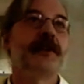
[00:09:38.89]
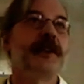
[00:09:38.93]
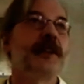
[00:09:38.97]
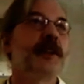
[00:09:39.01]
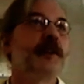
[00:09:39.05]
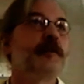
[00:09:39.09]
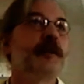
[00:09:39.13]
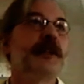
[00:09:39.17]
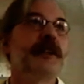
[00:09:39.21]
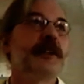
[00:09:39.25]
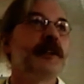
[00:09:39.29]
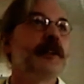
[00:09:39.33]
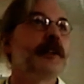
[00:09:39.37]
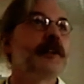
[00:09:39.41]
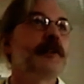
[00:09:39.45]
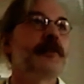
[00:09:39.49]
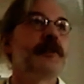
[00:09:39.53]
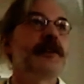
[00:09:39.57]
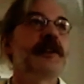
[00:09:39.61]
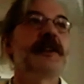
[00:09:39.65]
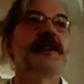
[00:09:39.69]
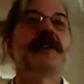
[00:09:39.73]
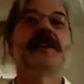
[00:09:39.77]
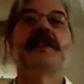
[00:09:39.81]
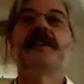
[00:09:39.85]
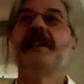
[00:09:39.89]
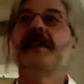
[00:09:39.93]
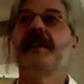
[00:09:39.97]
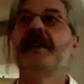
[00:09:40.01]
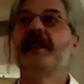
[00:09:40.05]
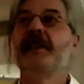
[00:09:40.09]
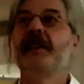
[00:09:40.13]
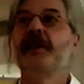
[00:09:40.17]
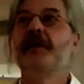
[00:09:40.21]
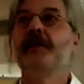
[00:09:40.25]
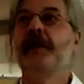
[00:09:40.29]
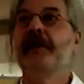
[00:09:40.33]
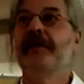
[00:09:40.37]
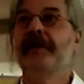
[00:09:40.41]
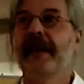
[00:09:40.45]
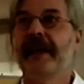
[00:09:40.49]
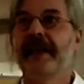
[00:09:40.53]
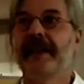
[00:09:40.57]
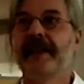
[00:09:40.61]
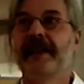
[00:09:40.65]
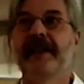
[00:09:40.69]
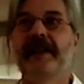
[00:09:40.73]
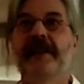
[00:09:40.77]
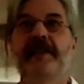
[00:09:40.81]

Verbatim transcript: Wenn der mal irgendwo sitzt, der geht nicht mehr weg.